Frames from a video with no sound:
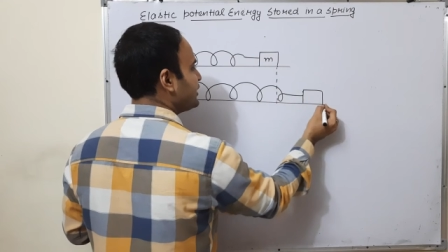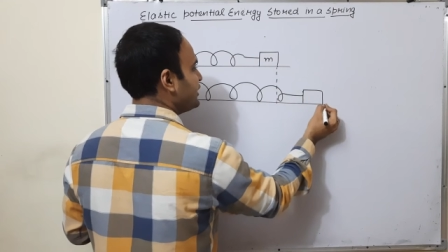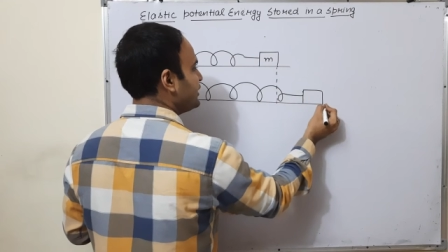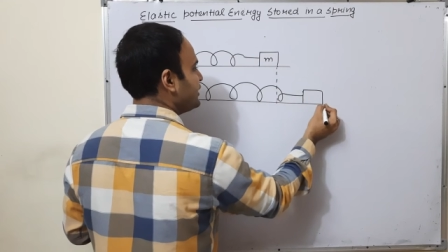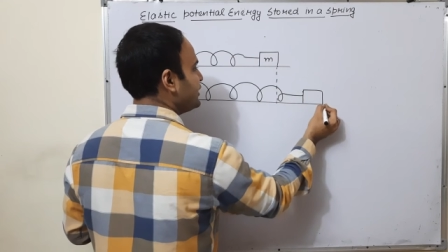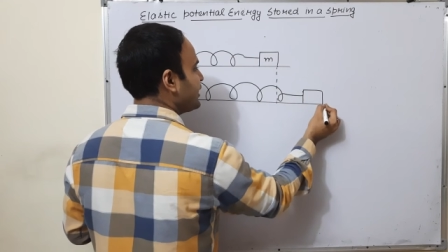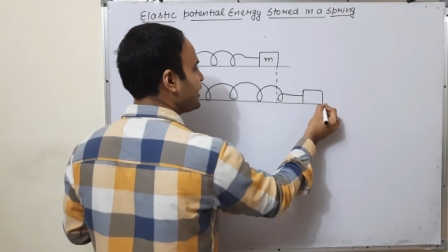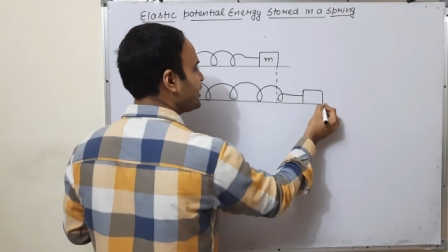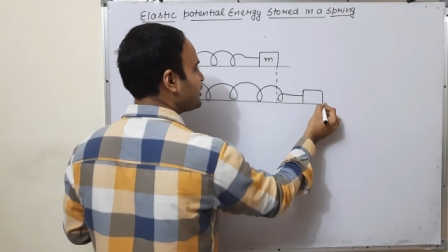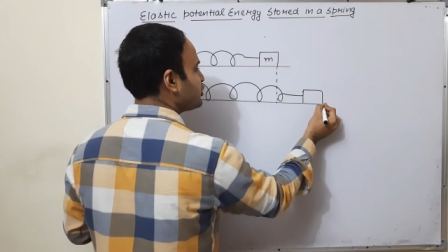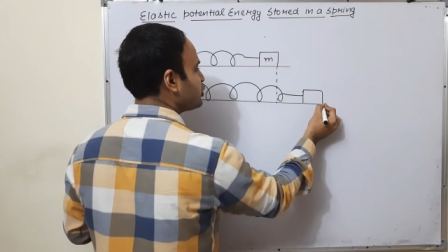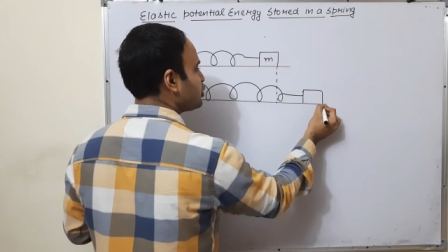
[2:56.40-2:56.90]

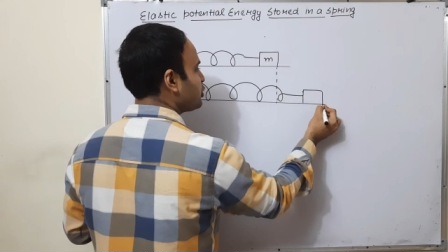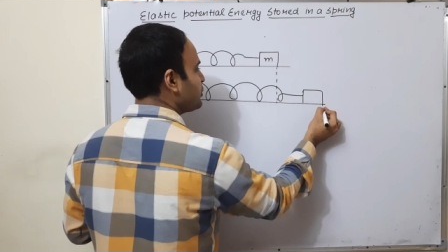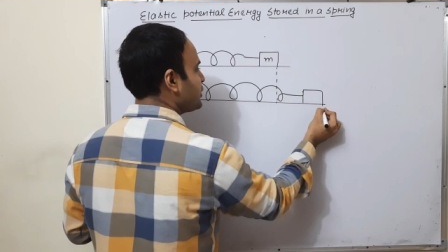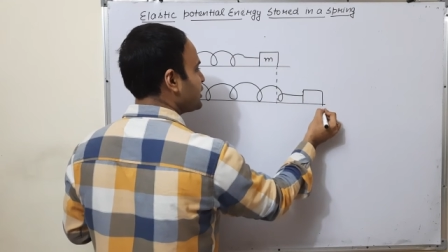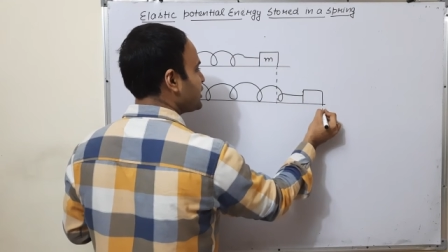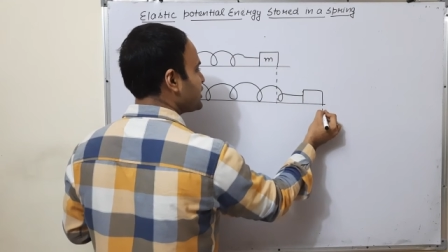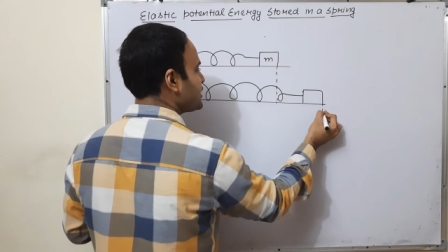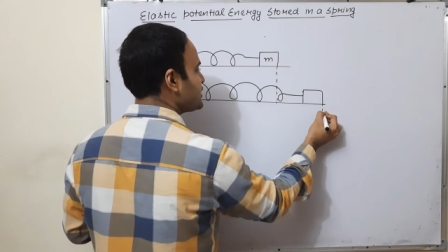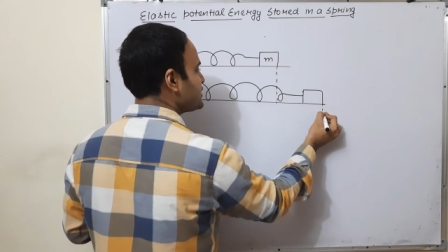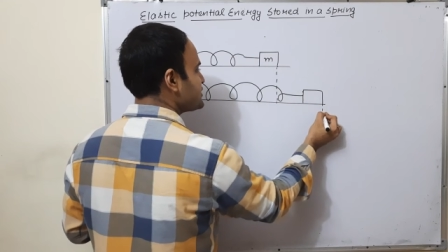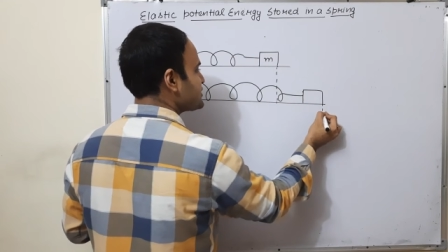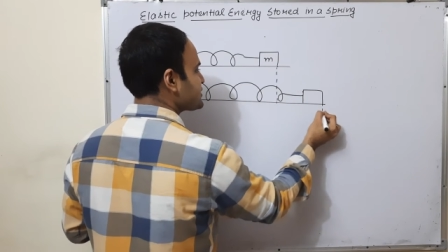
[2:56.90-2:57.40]
लिया है तो
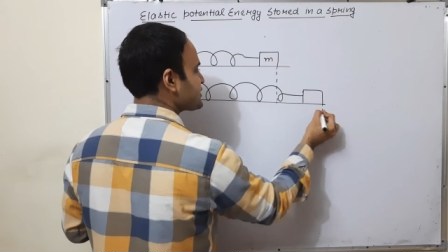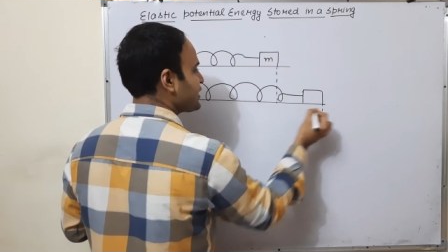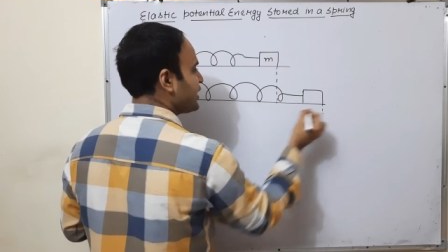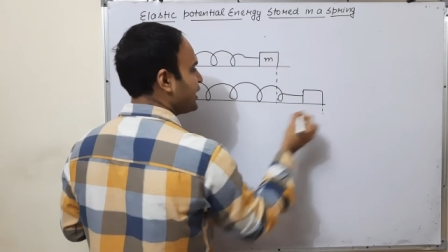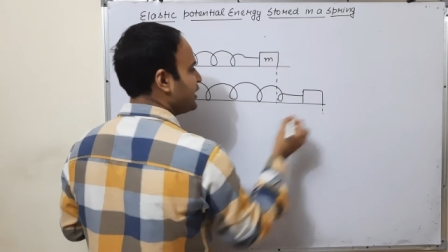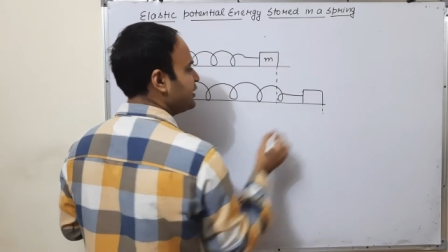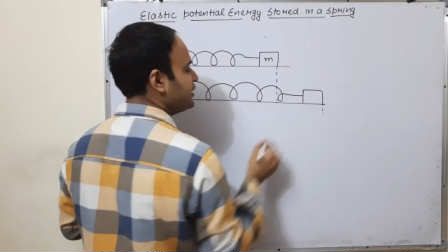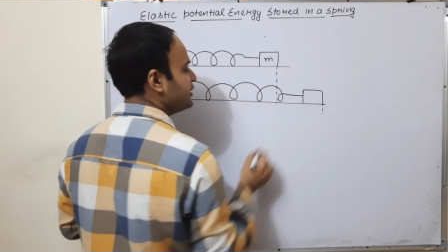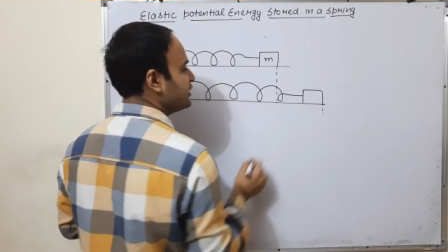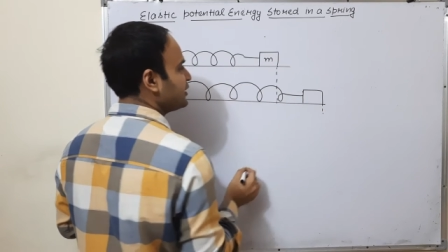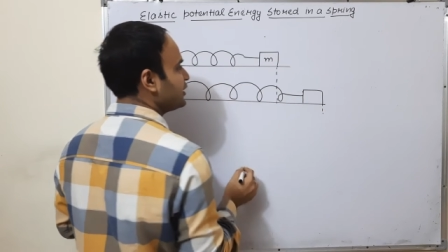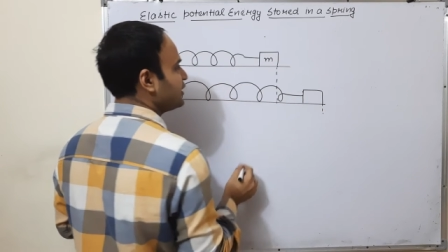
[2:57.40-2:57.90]
मैंने इसका
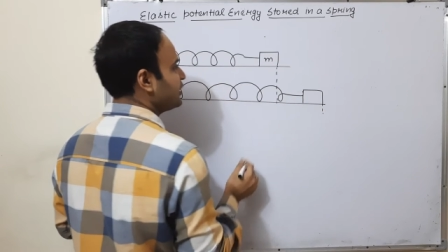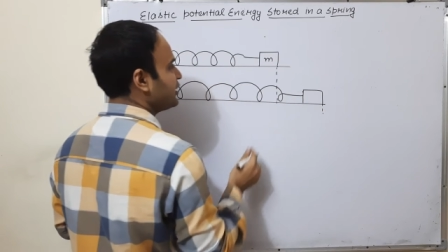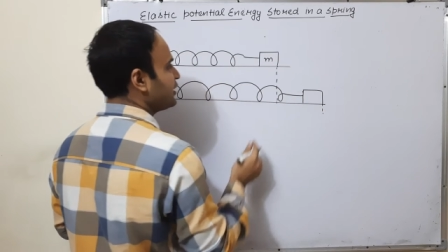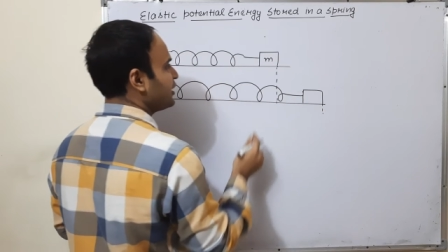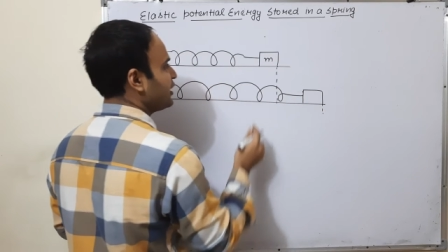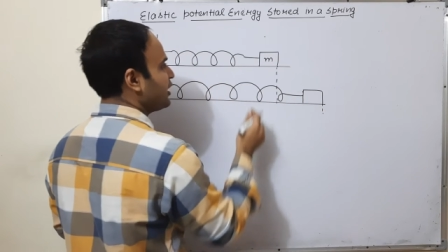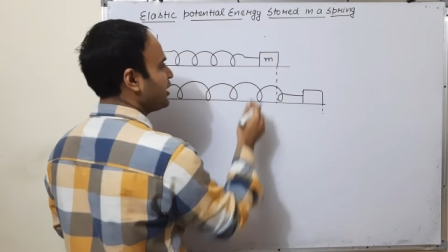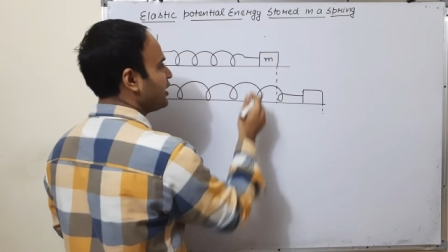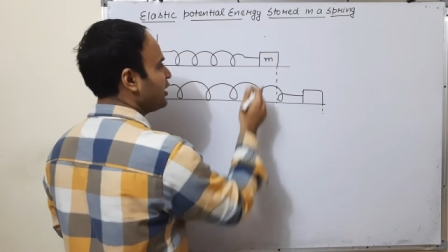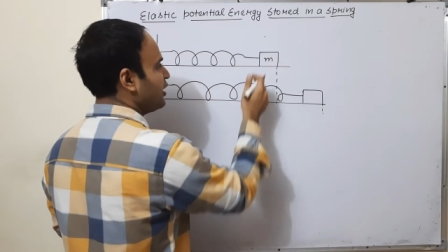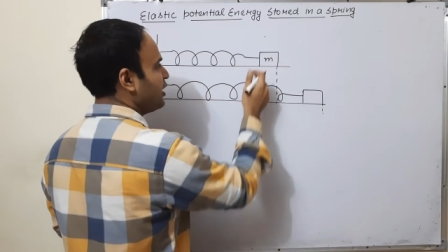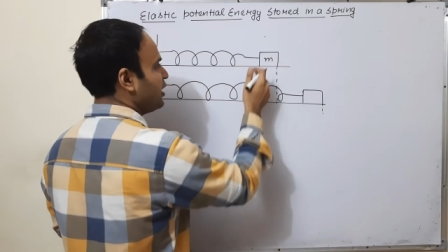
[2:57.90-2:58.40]
एंडिंग
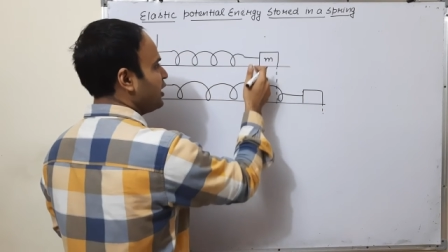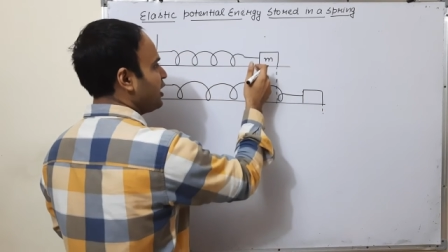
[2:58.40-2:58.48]
लेना है